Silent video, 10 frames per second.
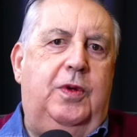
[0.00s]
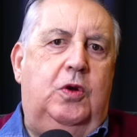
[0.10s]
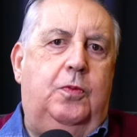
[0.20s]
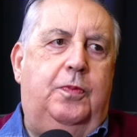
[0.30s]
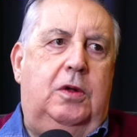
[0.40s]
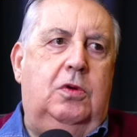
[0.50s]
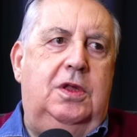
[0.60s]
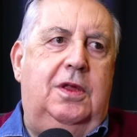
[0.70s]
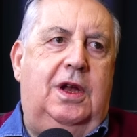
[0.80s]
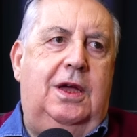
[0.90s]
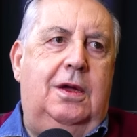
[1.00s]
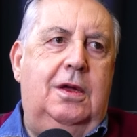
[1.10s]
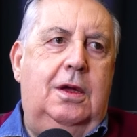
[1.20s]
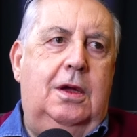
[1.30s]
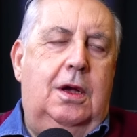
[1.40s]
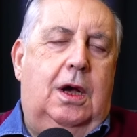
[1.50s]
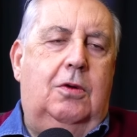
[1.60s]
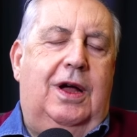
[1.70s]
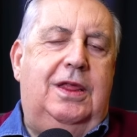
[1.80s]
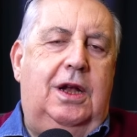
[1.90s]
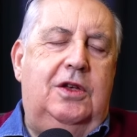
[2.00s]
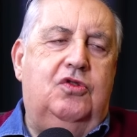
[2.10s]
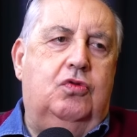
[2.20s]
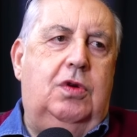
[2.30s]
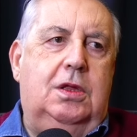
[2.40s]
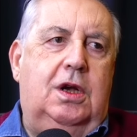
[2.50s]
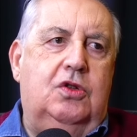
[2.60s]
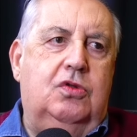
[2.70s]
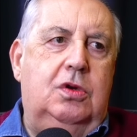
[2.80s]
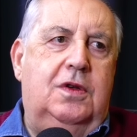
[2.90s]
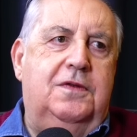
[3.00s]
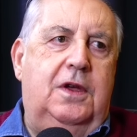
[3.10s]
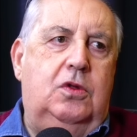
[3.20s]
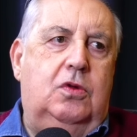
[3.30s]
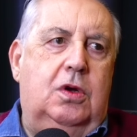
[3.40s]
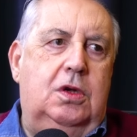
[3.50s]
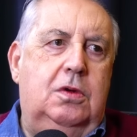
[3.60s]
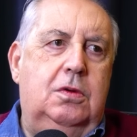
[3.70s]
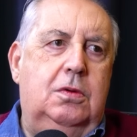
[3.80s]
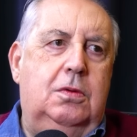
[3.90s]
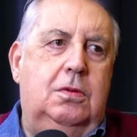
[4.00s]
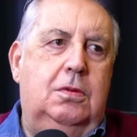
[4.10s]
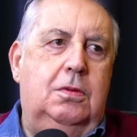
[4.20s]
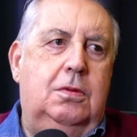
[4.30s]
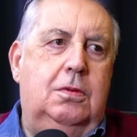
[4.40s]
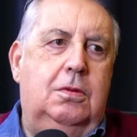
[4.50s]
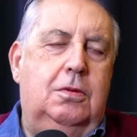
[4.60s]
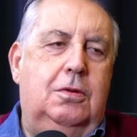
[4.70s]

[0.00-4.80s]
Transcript: pelo Paulo André ao Atlético, o Atlético não aceitou. Então você